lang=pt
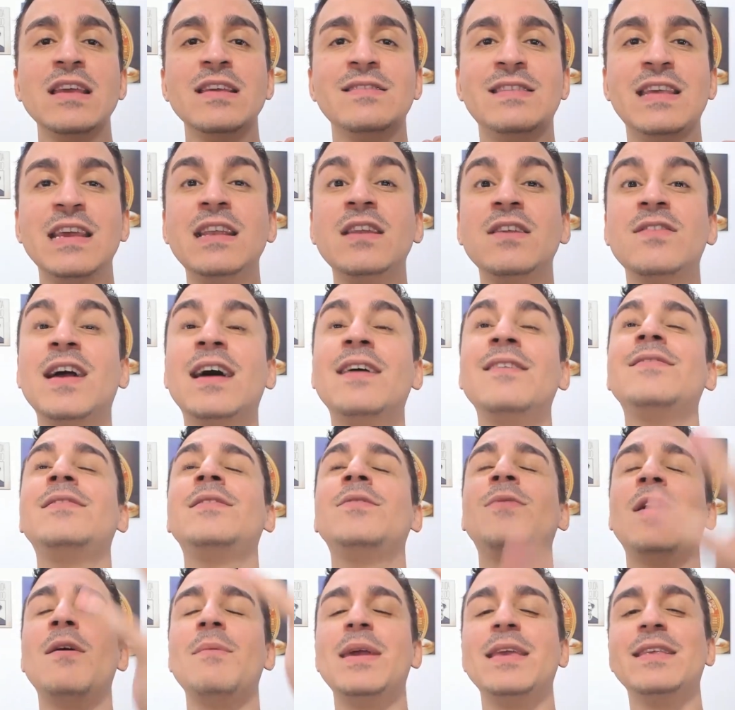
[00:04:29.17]

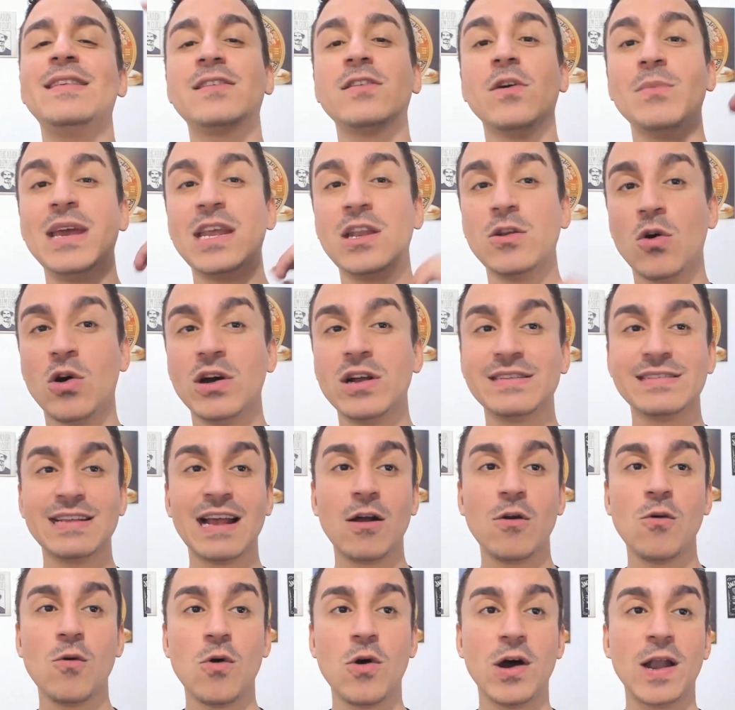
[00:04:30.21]
significativamente são menores
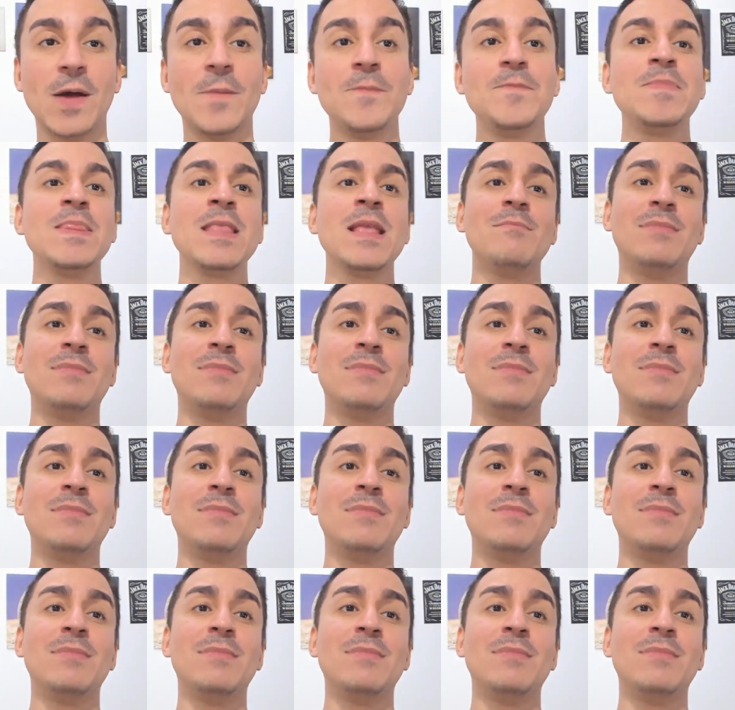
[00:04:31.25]
agora.